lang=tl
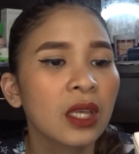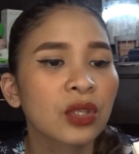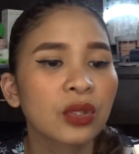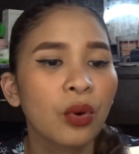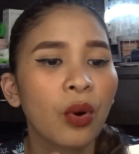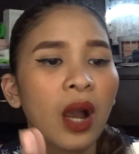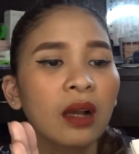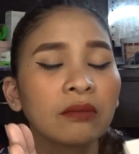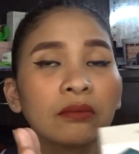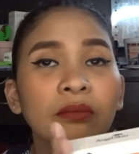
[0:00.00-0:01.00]
So,
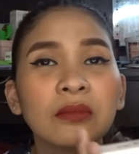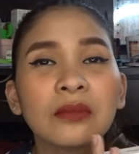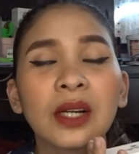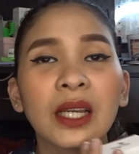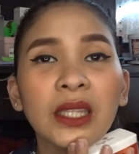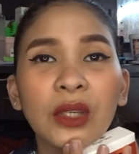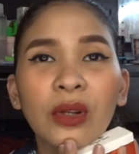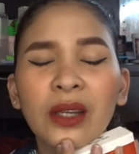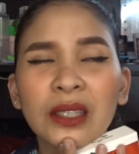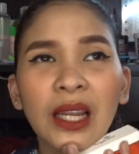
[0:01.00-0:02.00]
ang hindi
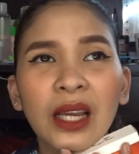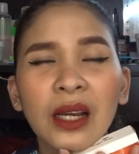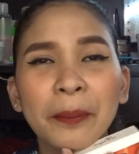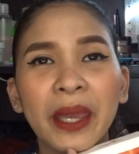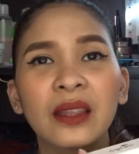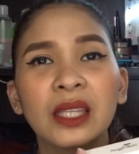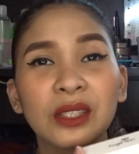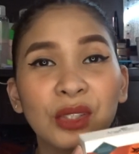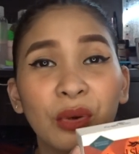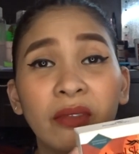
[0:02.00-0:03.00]
ko lang talaga bet
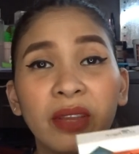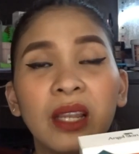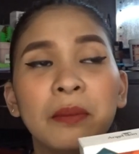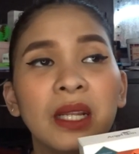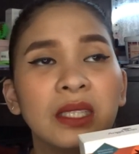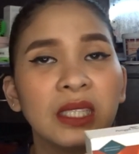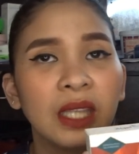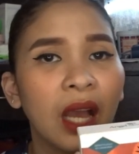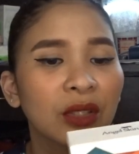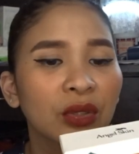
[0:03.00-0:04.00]
is yung availability
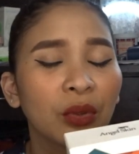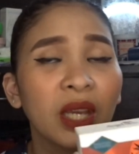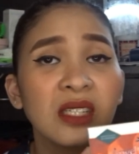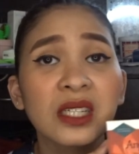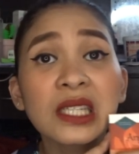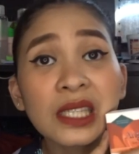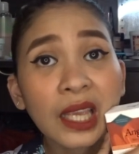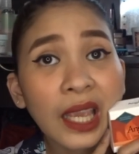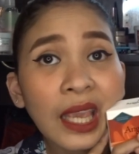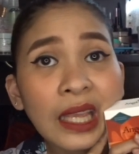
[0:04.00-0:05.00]
niya. So, Angel
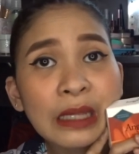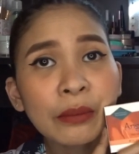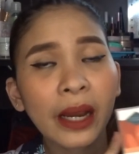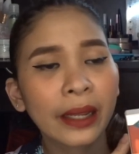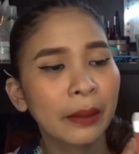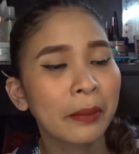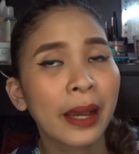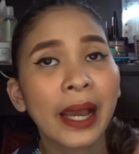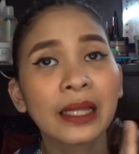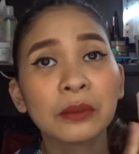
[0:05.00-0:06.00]
Skin, baka
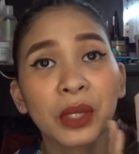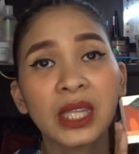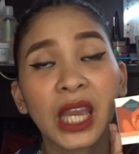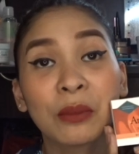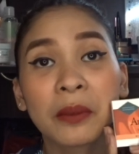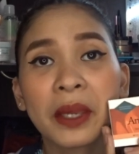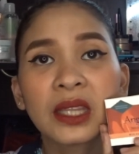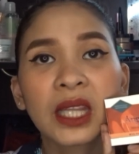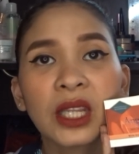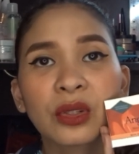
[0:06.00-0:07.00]
naman pwede kayo
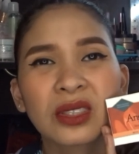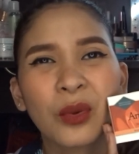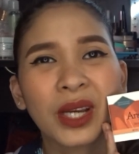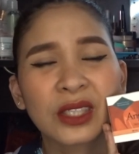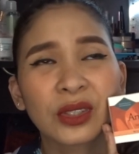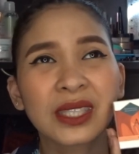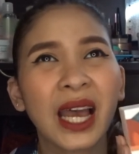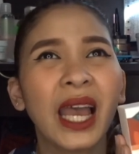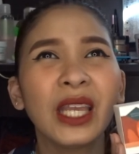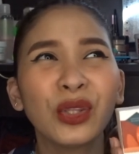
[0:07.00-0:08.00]
magbenta nito sa Watsons.
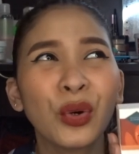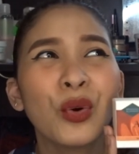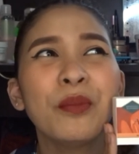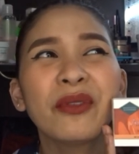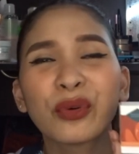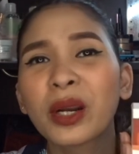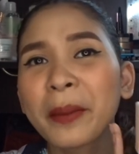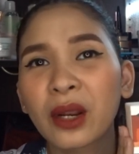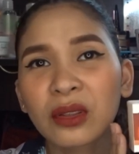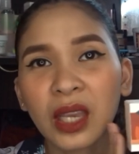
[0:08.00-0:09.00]
I know before
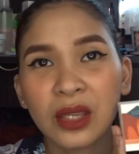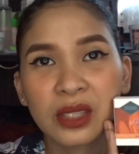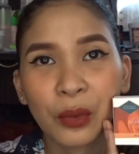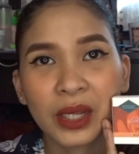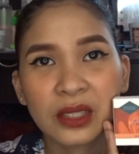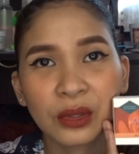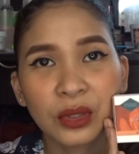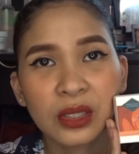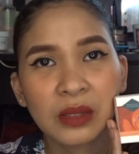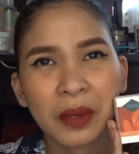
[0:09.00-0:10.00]
meron kayo sa
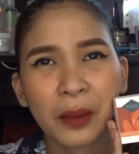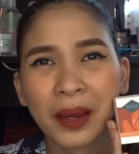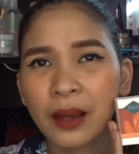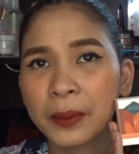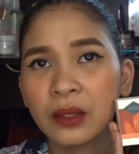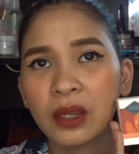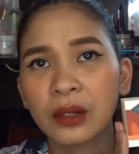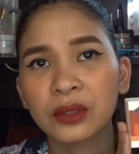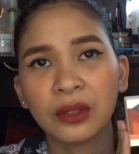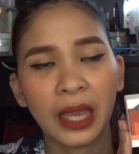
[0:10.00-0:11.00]
Watsons, pero parang pinull
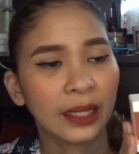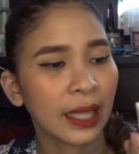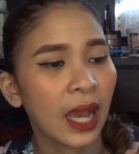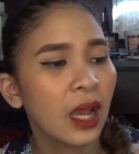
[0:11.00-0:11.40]
niyo yata.